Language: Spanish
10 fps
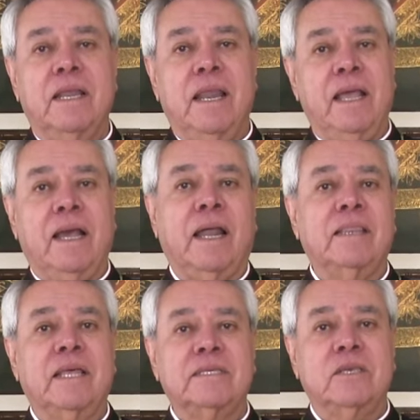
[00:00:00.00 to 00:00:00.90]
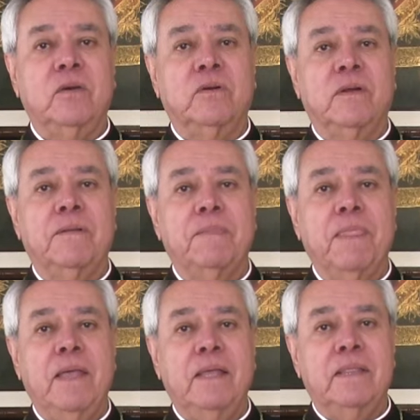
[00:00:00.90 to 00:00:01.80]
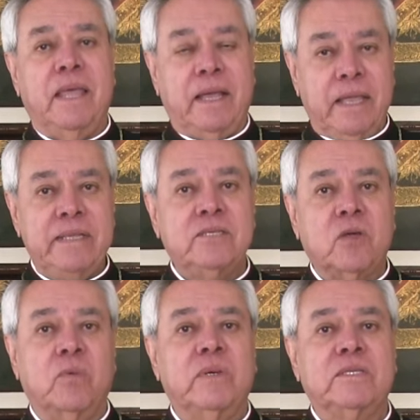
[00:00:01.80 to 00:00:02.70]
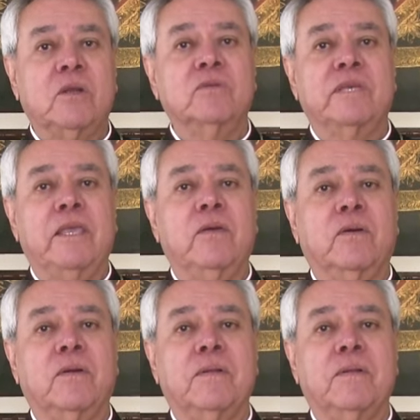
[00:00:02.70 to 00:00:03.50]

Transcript: la encarnación de Cristo nuestro Señor.